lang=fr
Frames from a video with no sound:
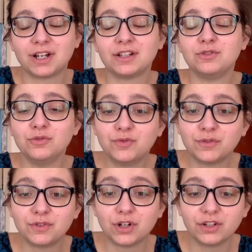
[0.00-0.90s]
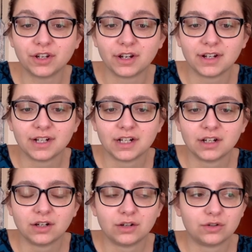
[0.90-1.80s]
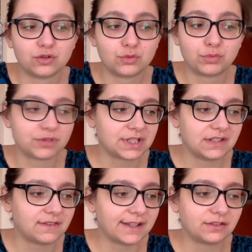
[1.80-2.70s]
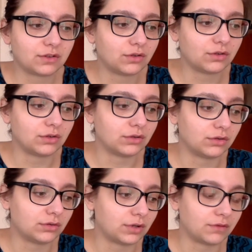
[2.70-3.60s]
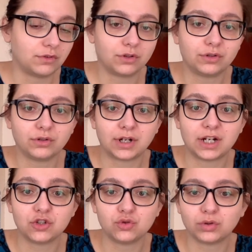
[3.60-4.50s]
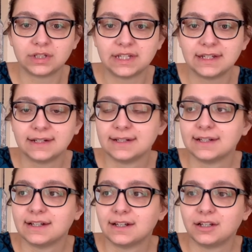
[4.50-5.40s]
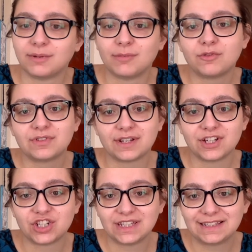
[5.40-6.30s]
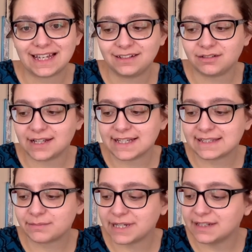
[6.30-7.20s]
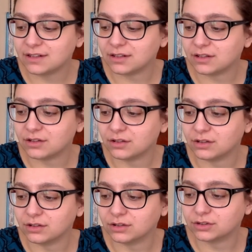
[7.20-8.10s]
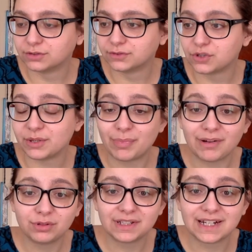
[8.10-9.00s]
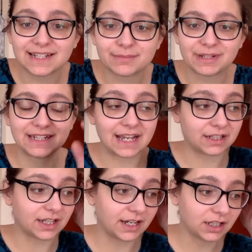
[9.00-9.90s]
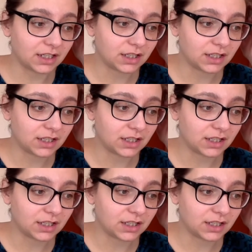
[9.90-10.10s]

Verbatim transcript: un nouveau vlog. Euh, je pense qu'il va être euh, un vlog à la journée. Normalement, vous savez que j'étale dans la semaine, euh, sauf que j'ai pas vlogué la semaine dernière